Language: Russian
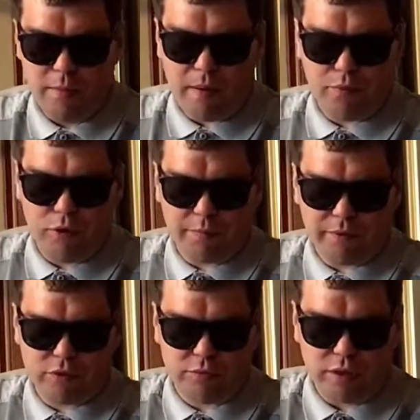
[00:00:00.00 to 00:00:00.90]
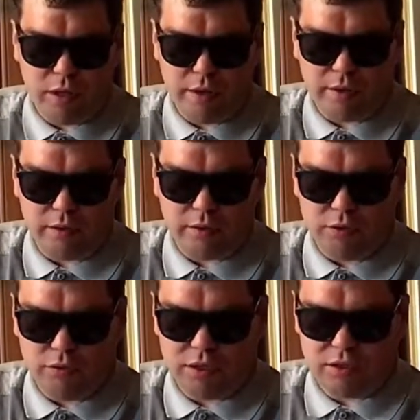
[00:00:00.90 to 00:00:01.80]
бабуля при всем желании не
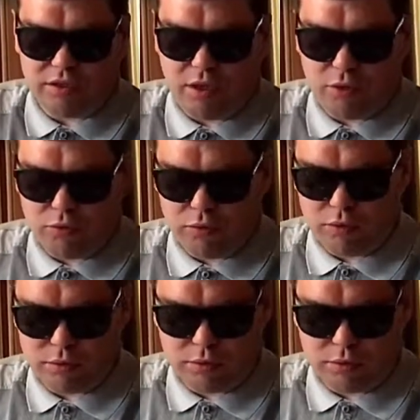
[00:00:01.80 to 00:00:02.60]
удержит здорового